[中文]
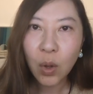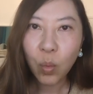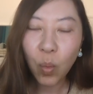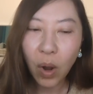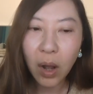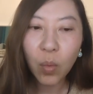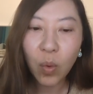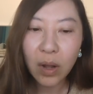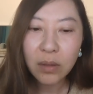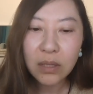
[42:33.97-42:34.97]
我
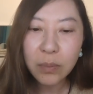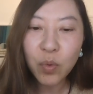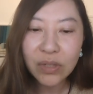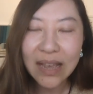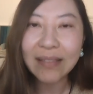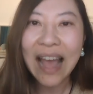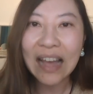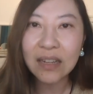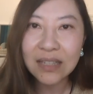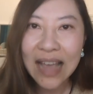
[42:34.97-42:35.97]
我目前
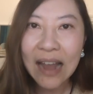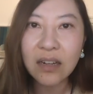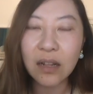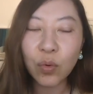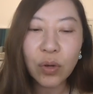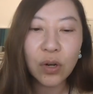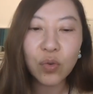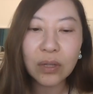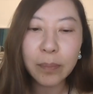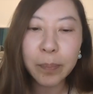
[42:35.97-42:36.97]
他的家人或者
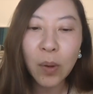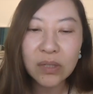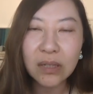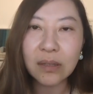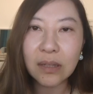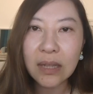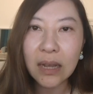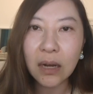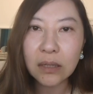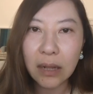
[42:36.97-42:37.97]
说报警的那
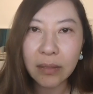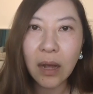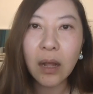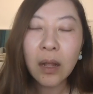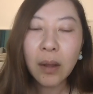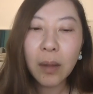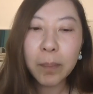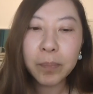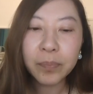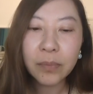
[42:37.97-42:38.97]
个人呢，呃
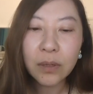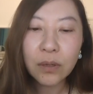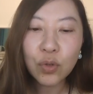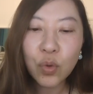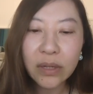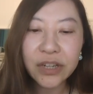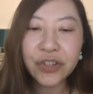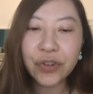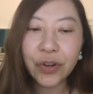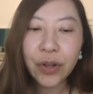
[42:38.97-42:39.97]
嗯说的
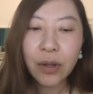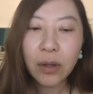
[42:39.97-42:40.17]
是，